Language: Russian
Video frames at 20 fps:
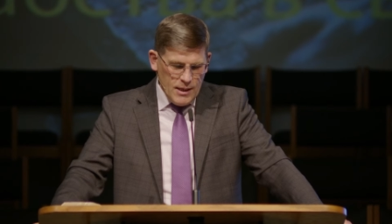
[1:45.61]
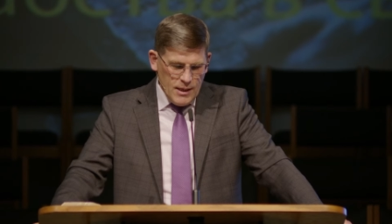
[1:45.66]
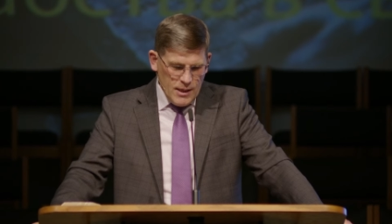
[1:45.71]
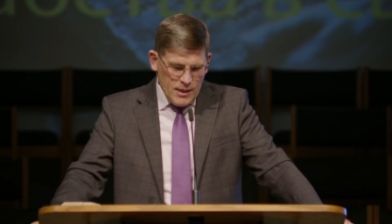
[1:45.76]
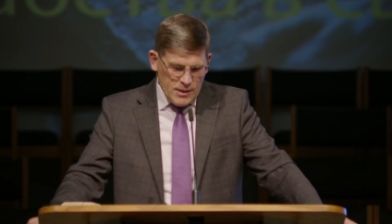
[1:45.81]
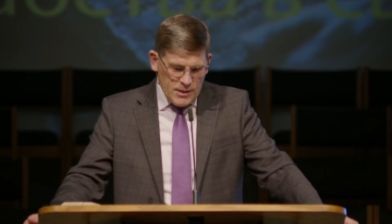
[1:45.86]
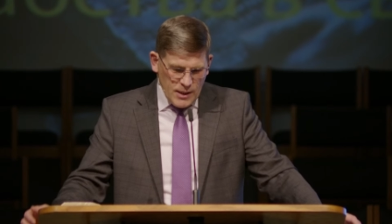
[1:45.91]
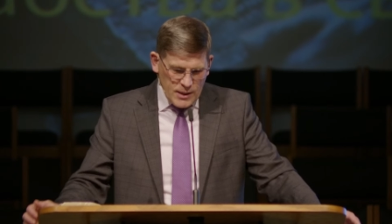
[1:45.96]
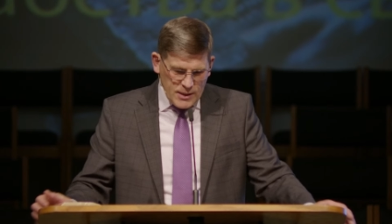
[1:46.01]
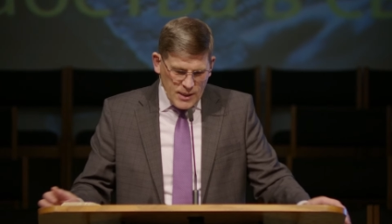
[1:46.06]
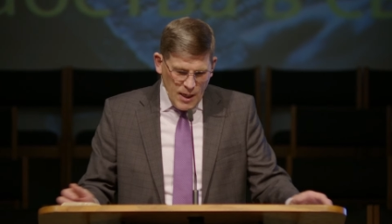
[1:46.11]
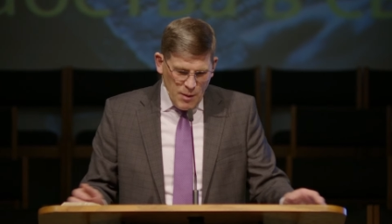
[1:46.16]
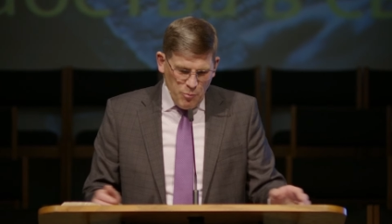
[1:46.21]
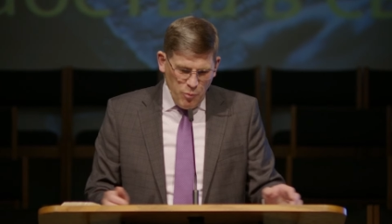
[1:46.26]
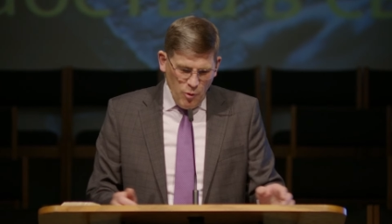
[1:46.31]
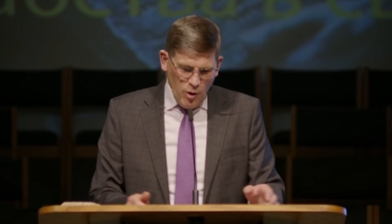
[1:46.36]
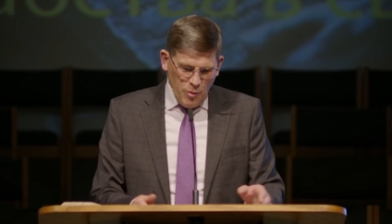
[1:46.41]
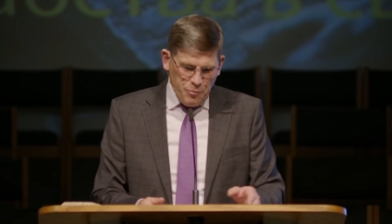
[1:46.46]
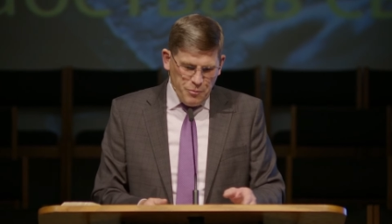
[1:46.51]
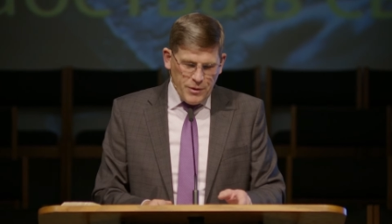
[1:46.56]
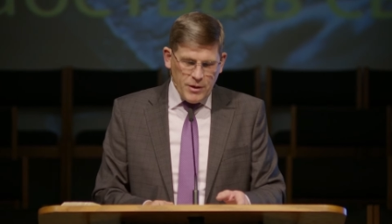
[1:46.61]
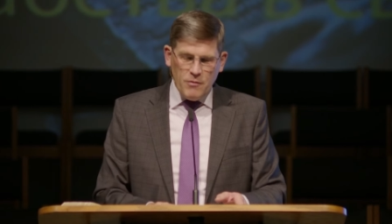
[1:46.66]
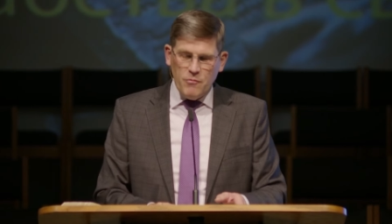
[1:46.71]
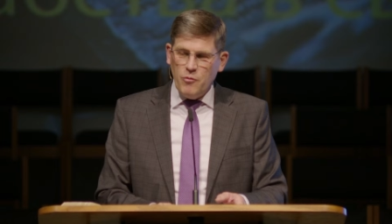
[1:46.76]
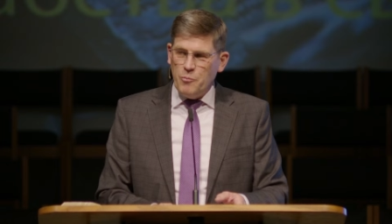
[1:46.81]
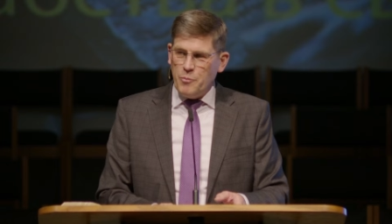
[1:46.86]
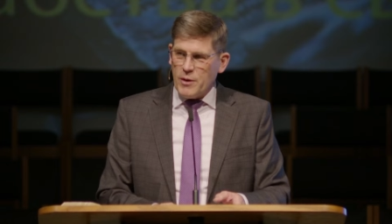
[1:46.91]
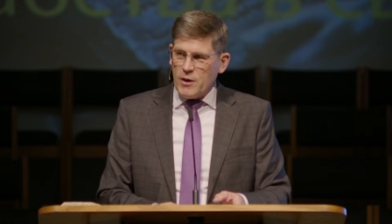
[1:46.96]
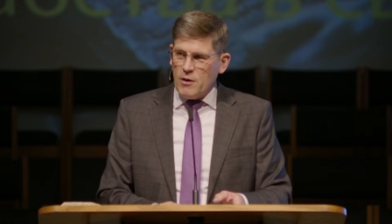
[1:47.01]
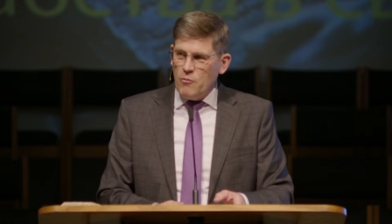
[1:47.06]
Иногда Бог
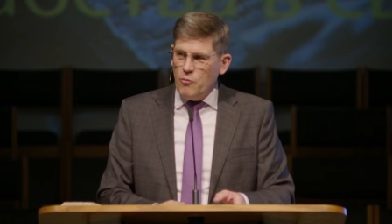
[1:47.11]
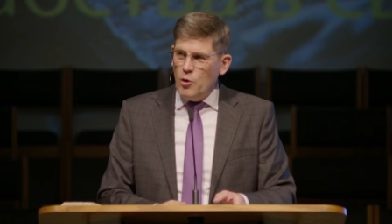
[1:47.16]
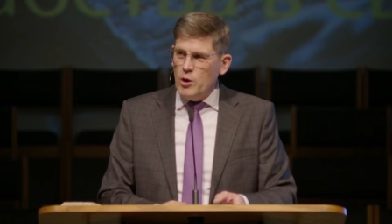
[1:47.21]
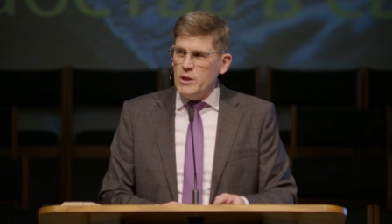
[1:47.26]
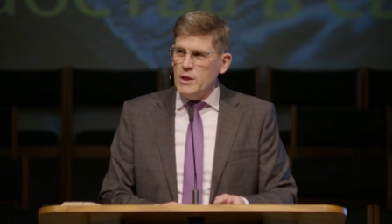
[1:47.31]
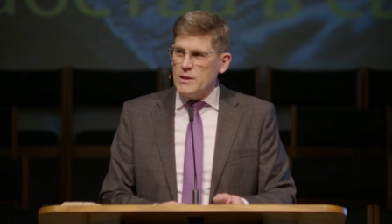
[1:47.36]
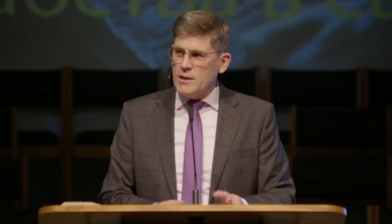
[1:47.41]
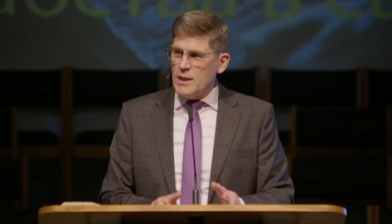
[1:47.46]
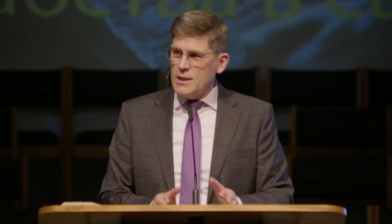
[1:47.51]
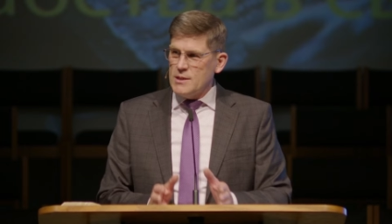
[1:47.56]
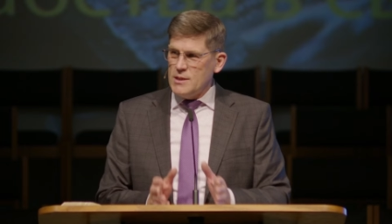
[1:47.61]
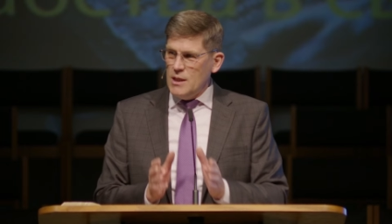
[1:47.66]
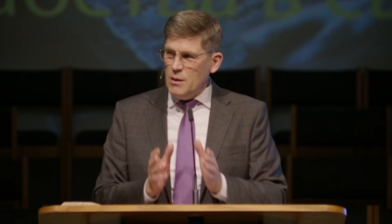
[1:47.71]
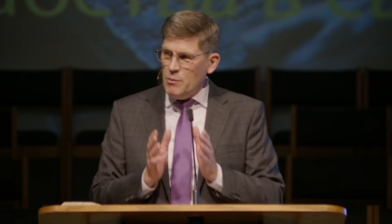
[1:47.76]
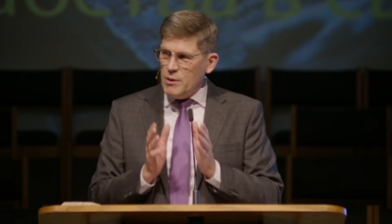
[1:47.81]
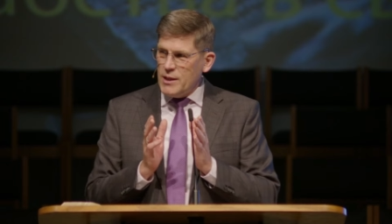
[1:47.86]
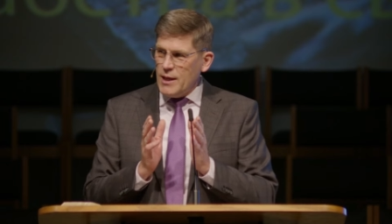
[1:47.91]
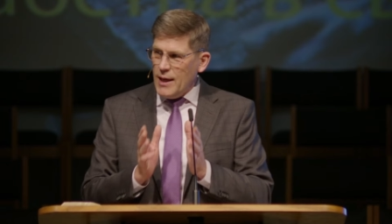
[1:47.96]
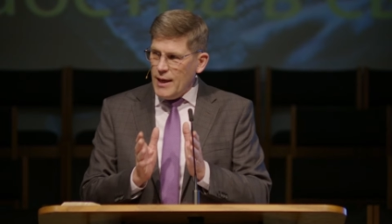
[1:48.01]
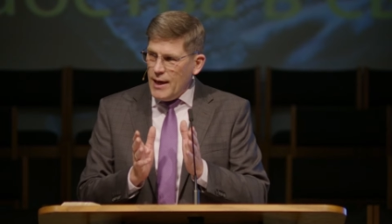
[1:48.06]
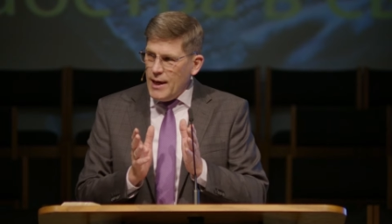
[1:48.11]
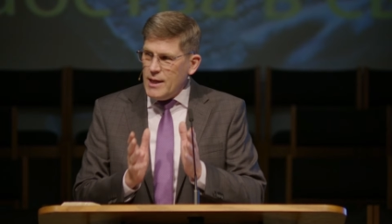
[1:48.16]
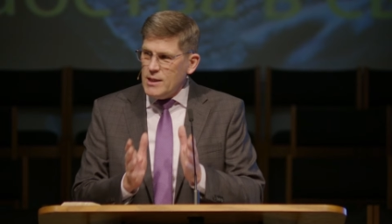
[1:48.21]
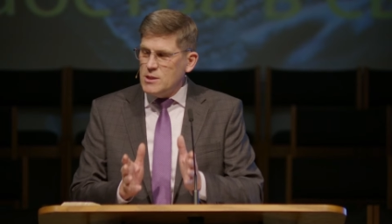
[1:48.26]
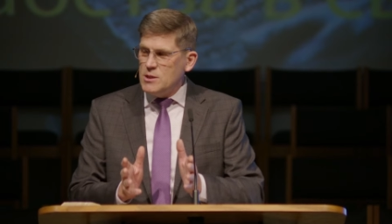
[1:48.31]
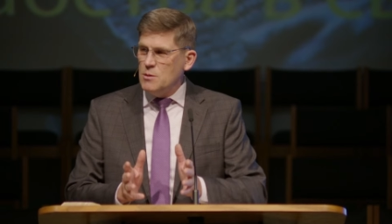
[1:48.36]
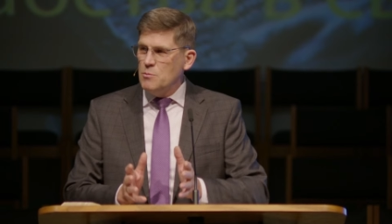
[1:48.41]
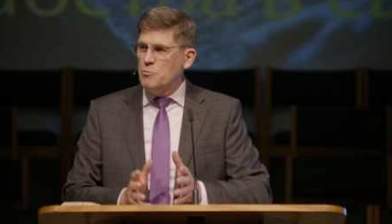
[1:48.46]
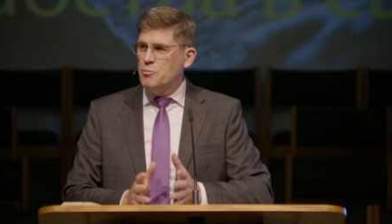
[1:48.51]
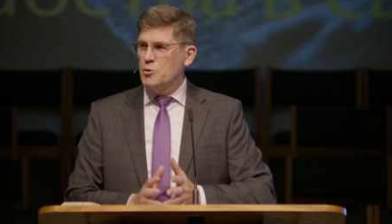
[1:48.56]
проводит нас именно
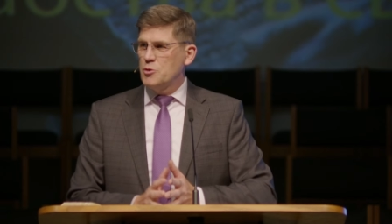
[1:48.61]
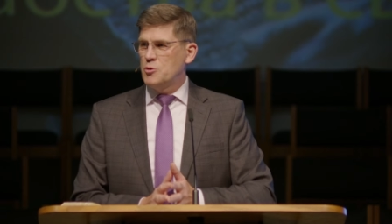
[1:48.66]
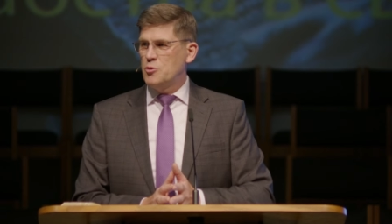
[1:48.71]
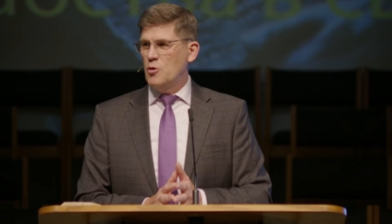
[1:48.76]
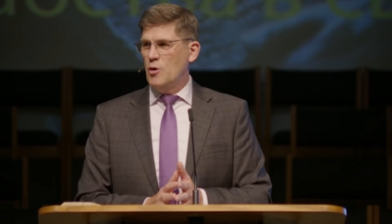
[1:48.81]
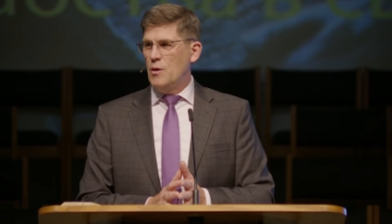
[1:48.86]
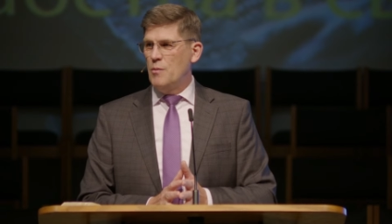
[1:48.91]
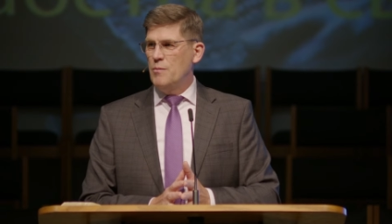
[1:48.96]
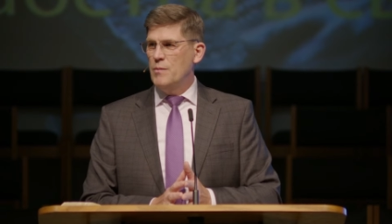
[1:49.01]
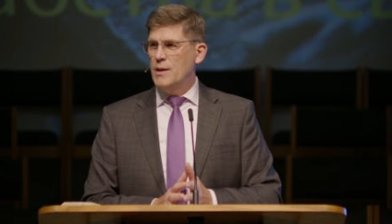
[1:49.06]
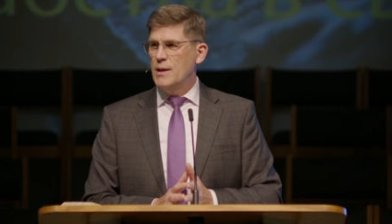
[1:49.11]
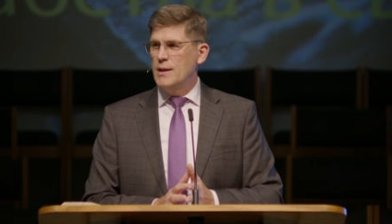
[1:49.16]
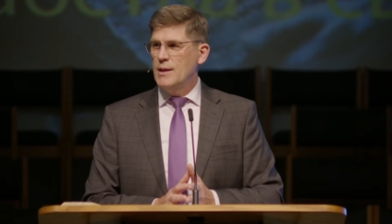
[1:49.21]
этим путем.